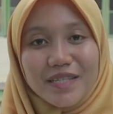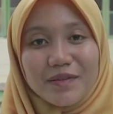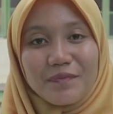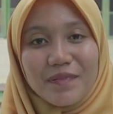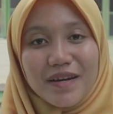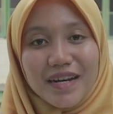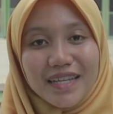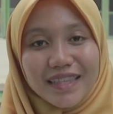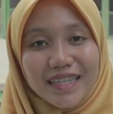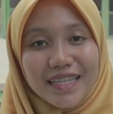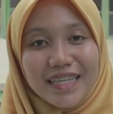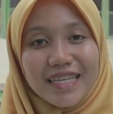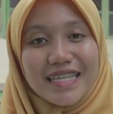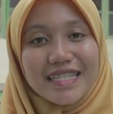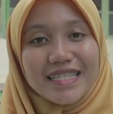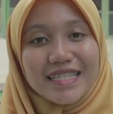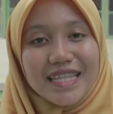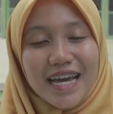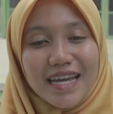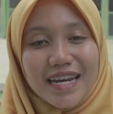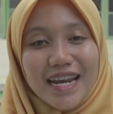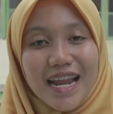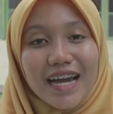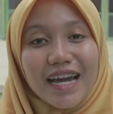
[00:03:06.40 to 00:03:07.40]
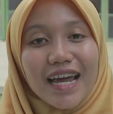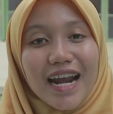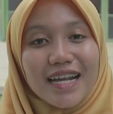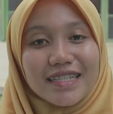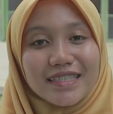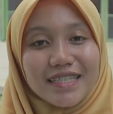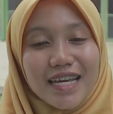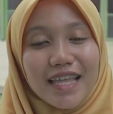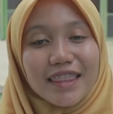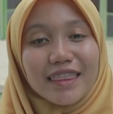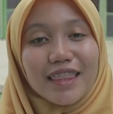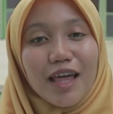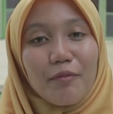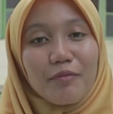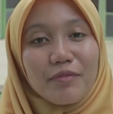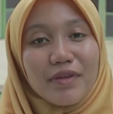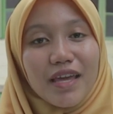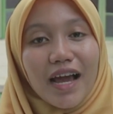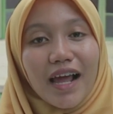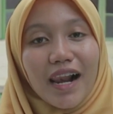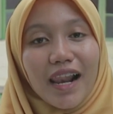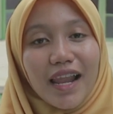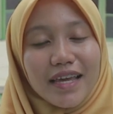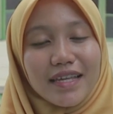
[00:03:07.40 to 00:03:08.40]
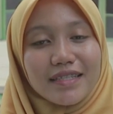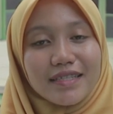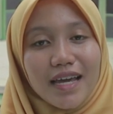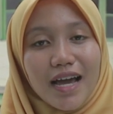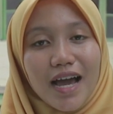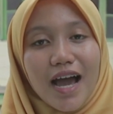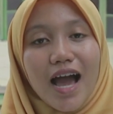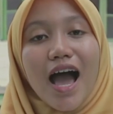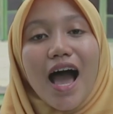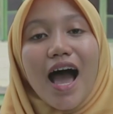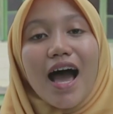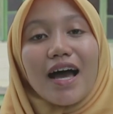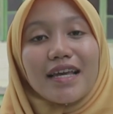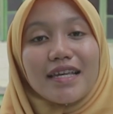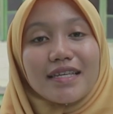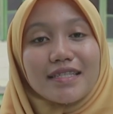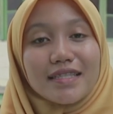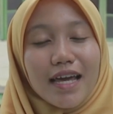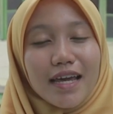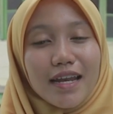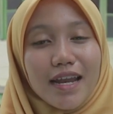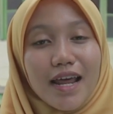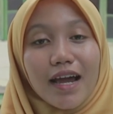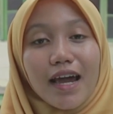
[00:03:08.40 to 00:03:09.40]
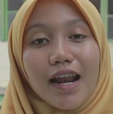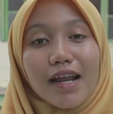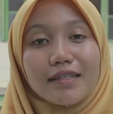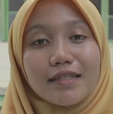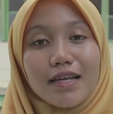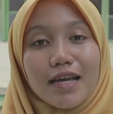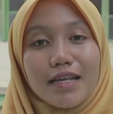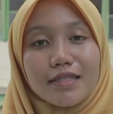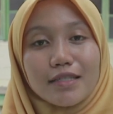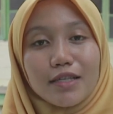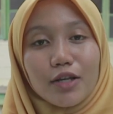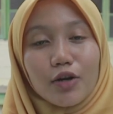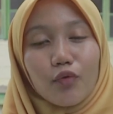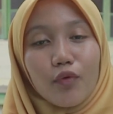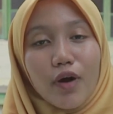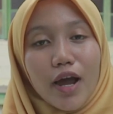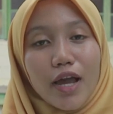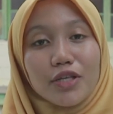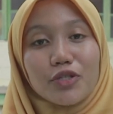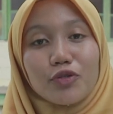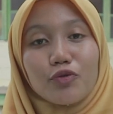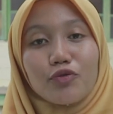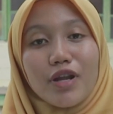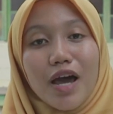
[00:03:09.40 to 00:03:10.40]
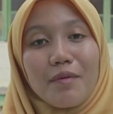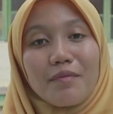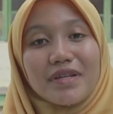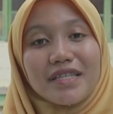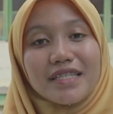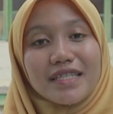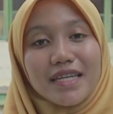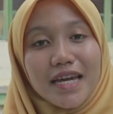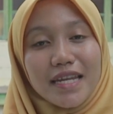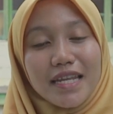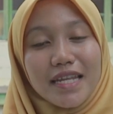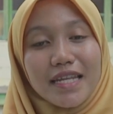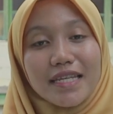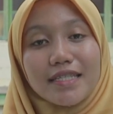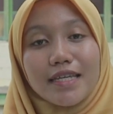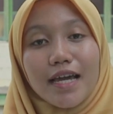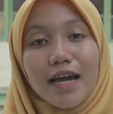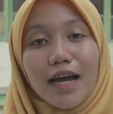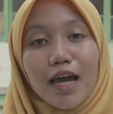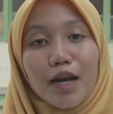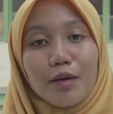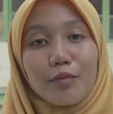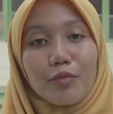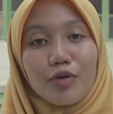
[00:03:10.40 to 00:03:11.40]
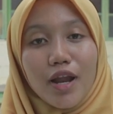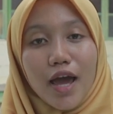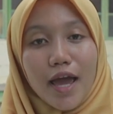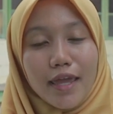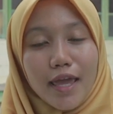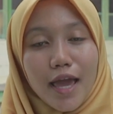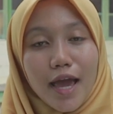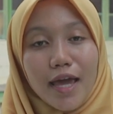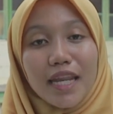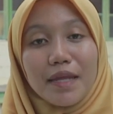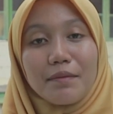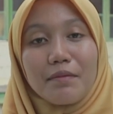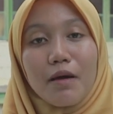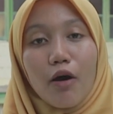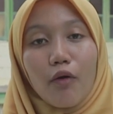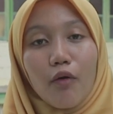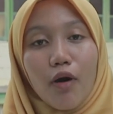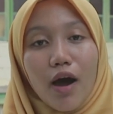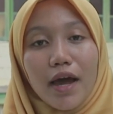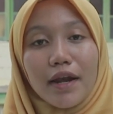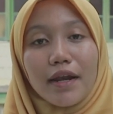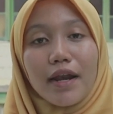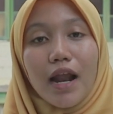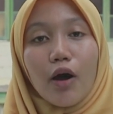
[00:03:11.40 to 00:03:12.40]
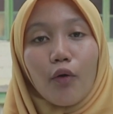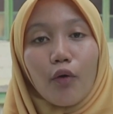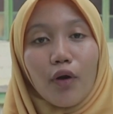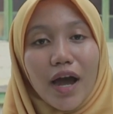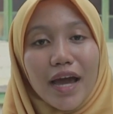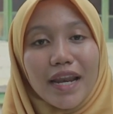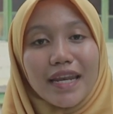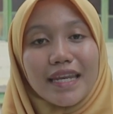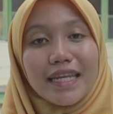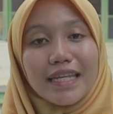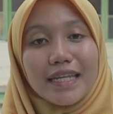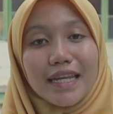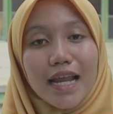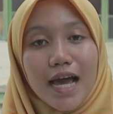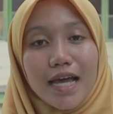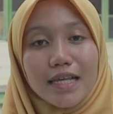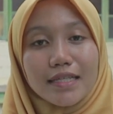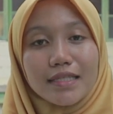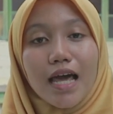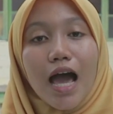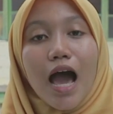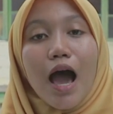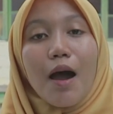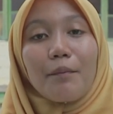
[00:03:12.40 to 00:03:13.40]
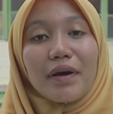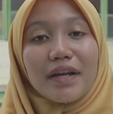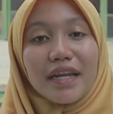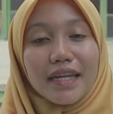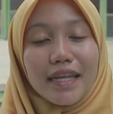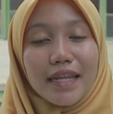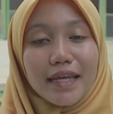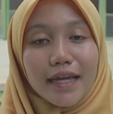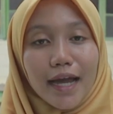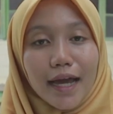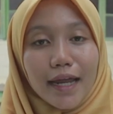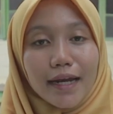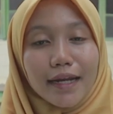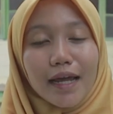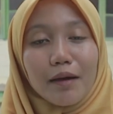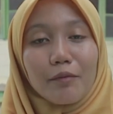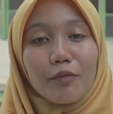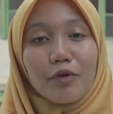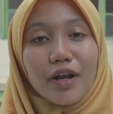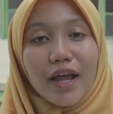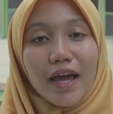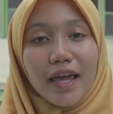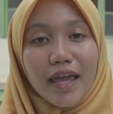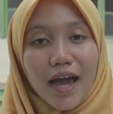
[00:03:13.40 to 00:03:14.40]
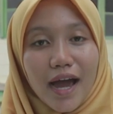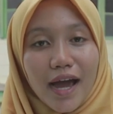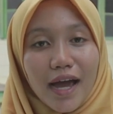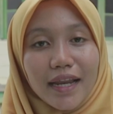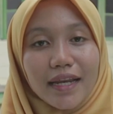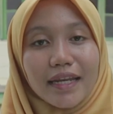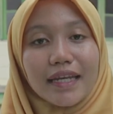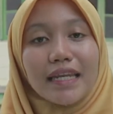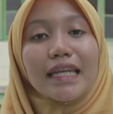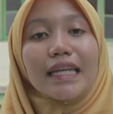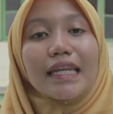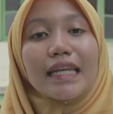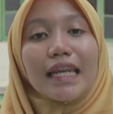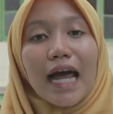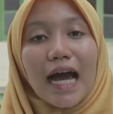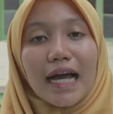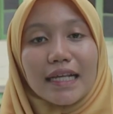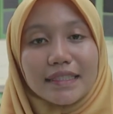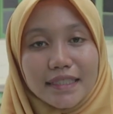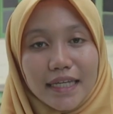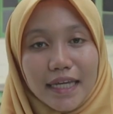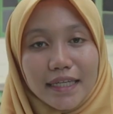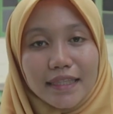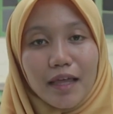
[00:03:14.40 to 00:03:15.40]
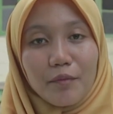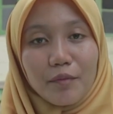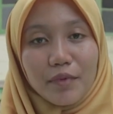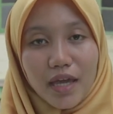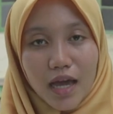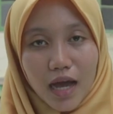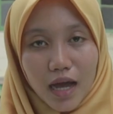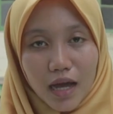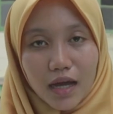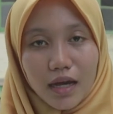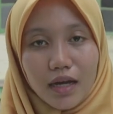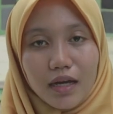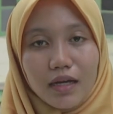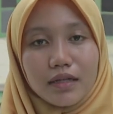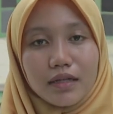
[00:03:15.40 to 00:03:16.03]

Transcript: seperti istana kerajaan Tamiang lainnya, istana kerajaan Seruai sudah menjadi cagar budaya di bawah naungan Dinas Pendidikan Kebudayaan Aceh Tamiang.